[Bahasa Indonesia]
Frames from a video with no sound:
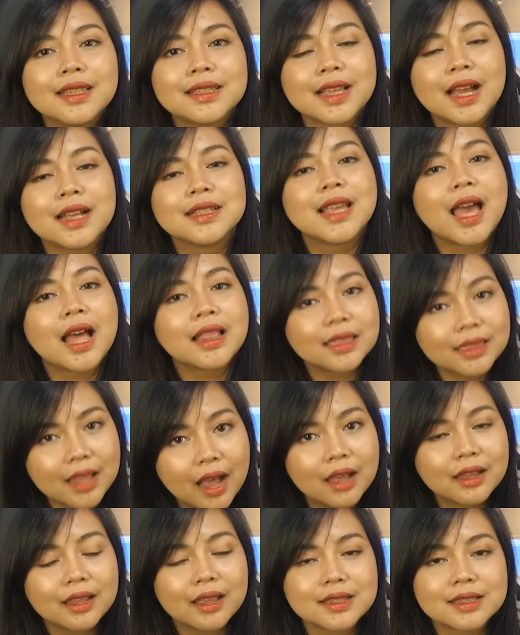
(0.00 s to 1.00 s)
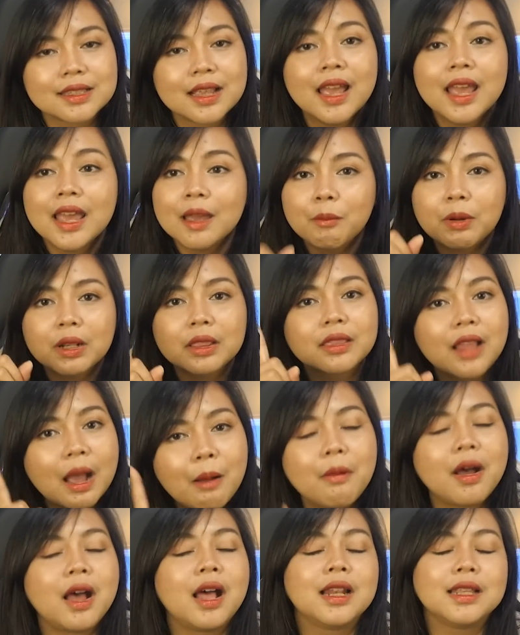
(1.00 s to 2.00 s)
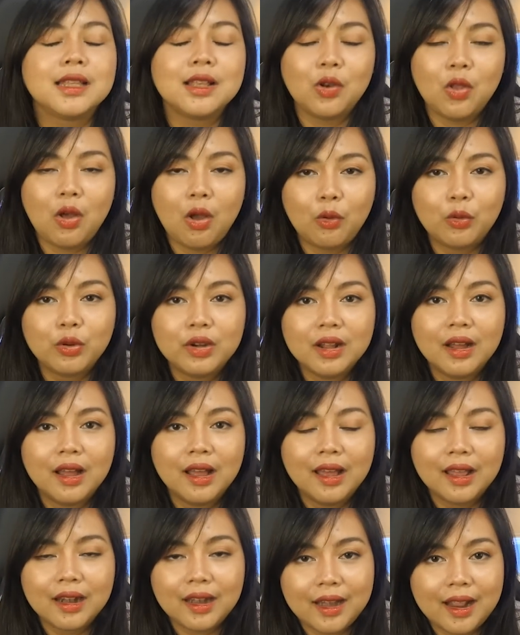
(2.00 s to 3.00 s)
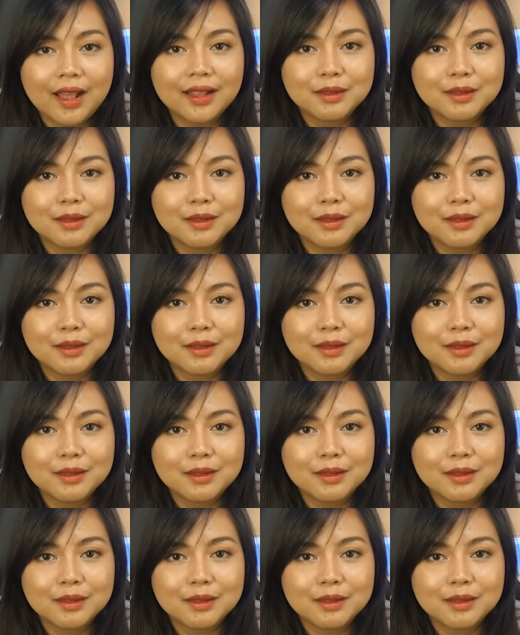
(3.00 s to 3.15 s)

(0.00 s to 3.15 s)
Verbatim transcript: kisah nyata guys pertama kalinya loh aku denger ya